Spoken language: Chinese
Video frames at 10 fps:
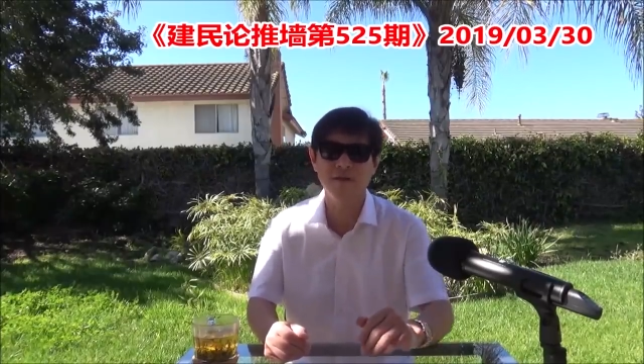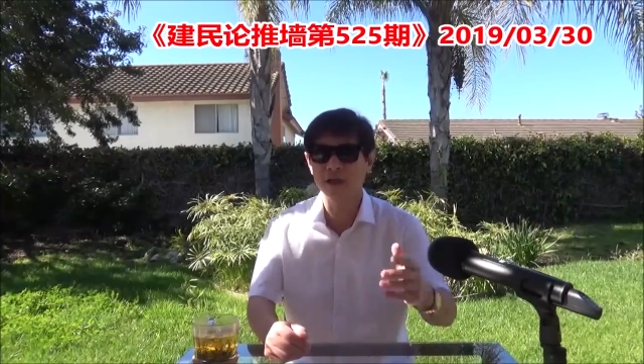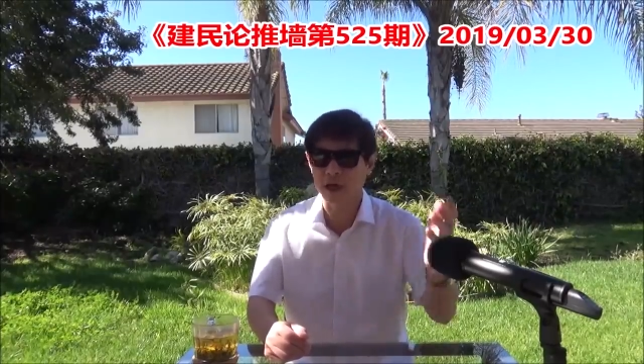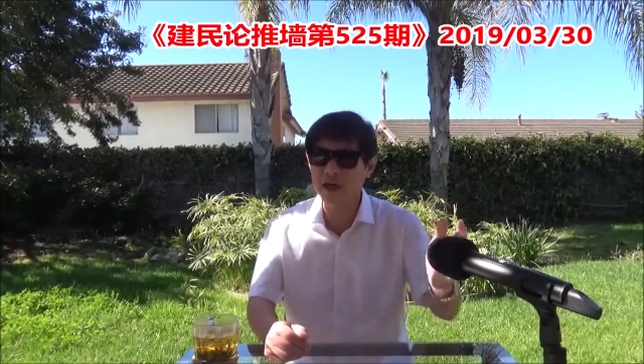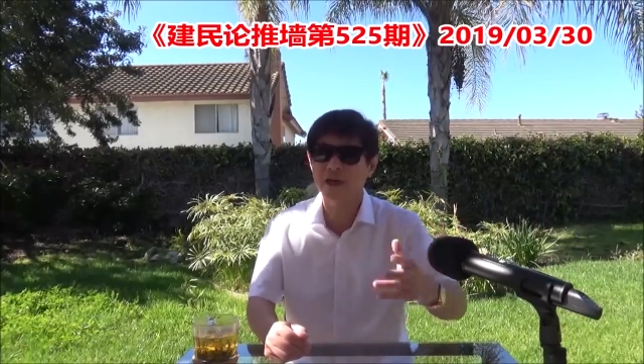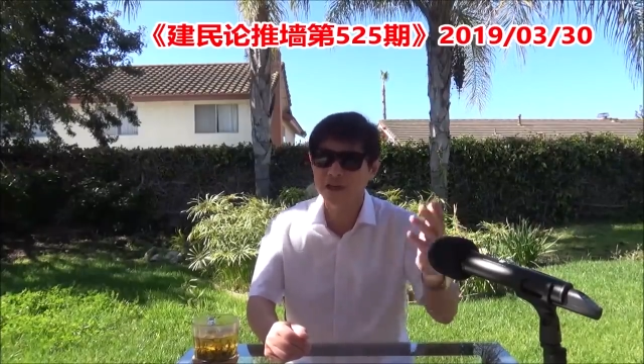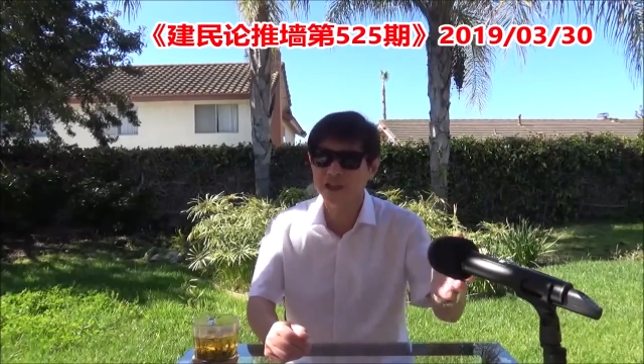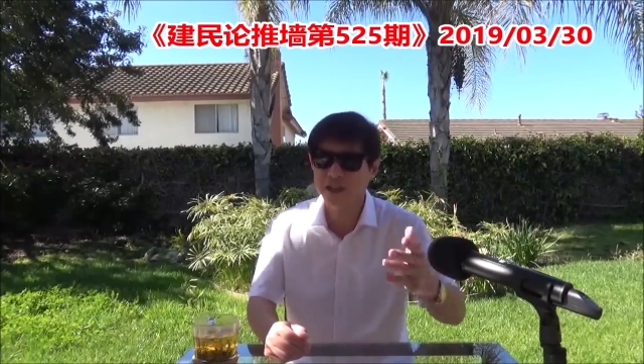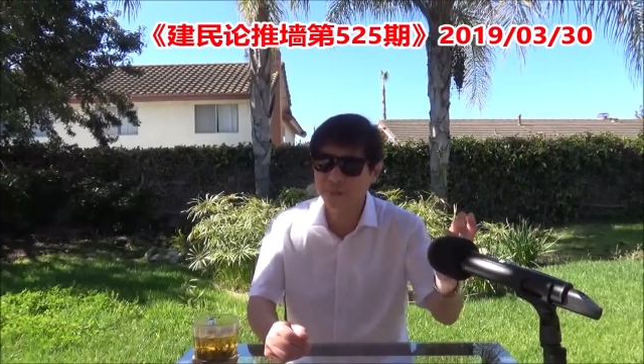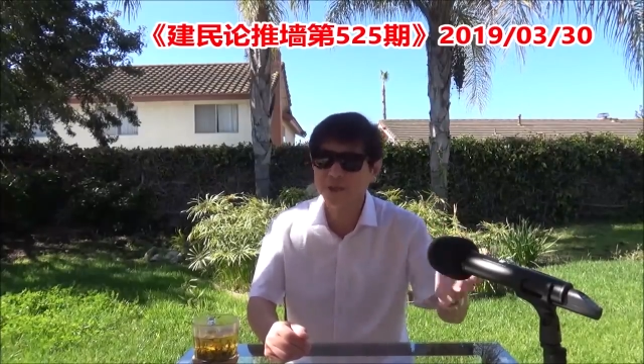很可能
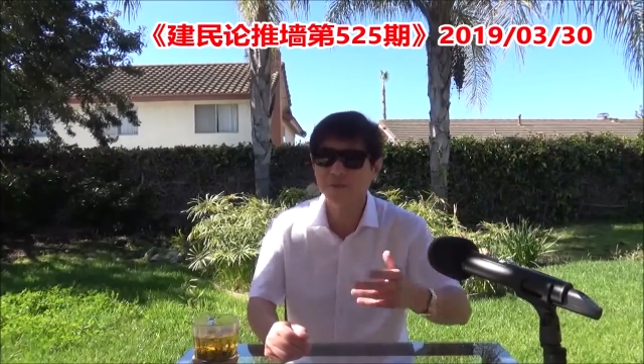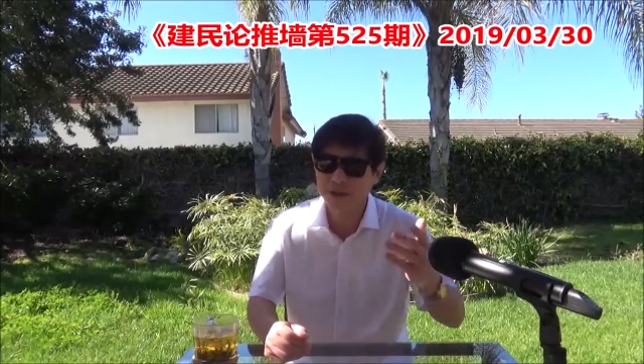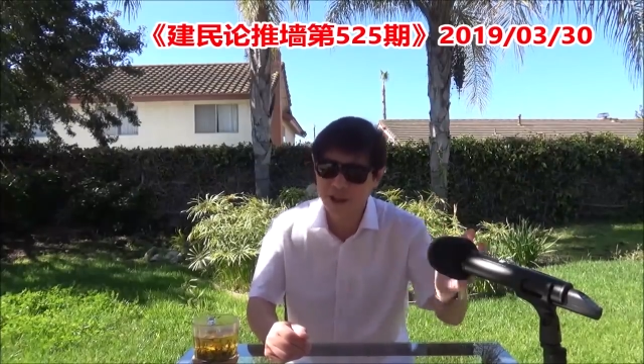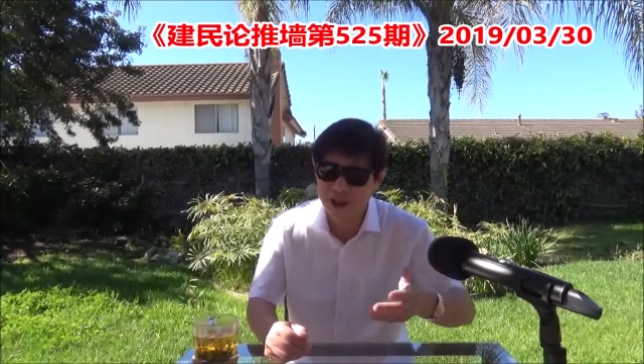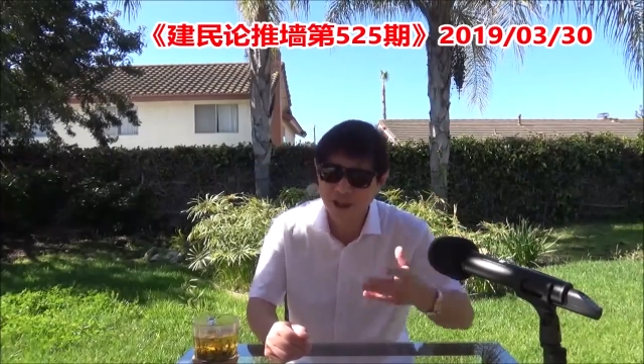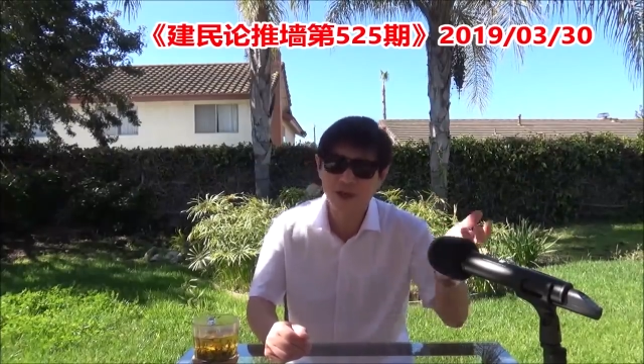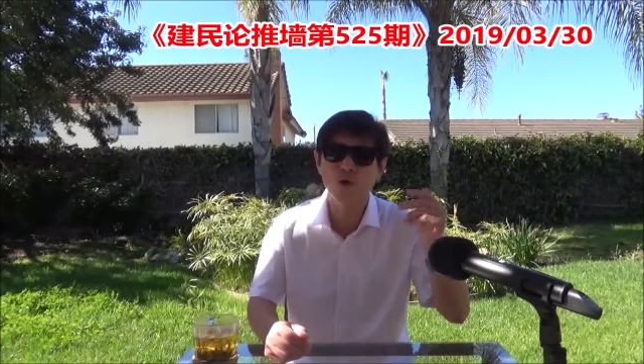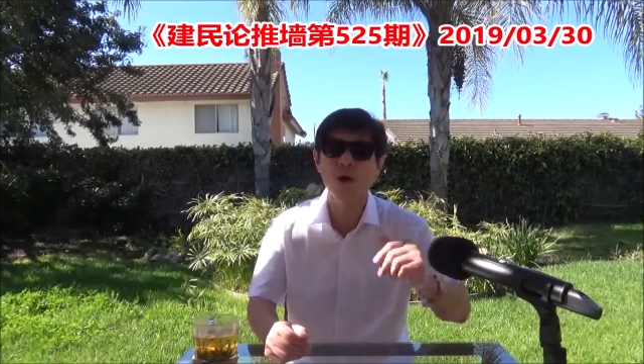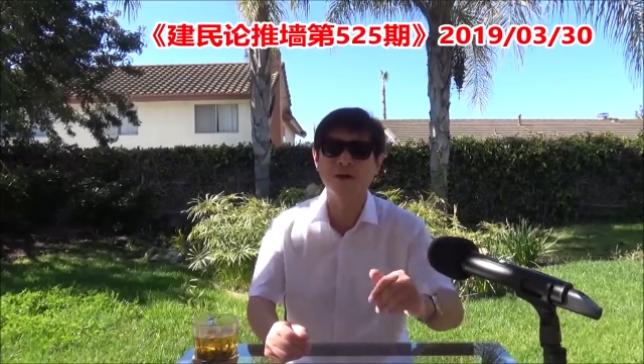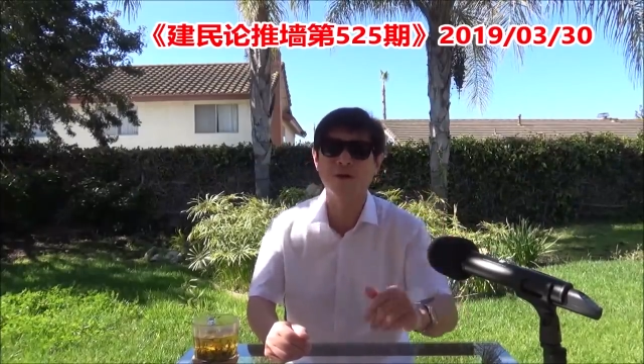习近平的话他今年就
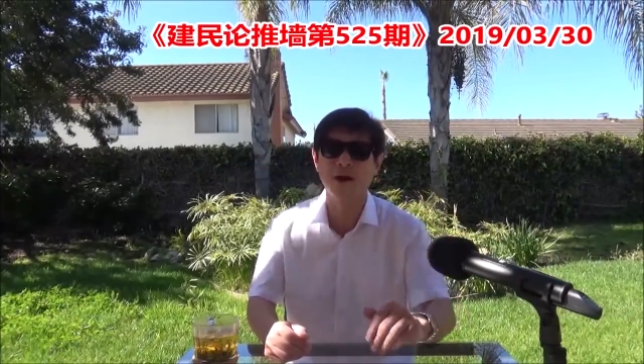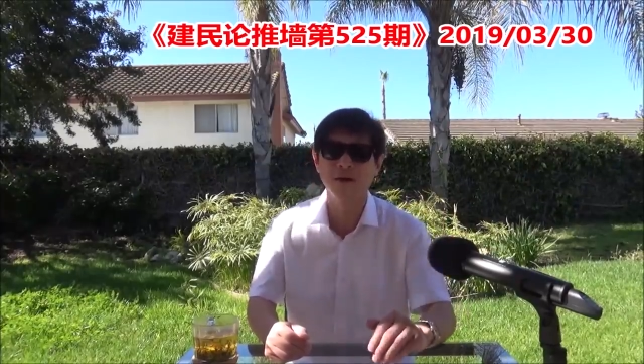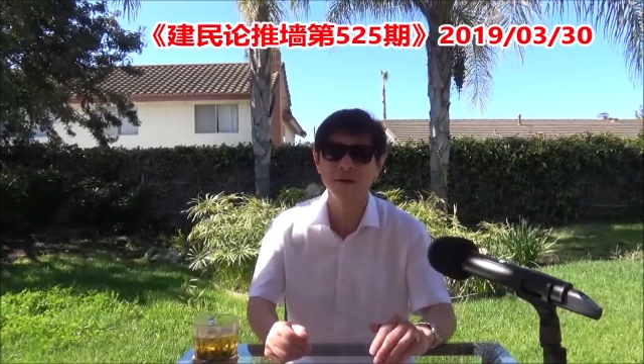挂掉了。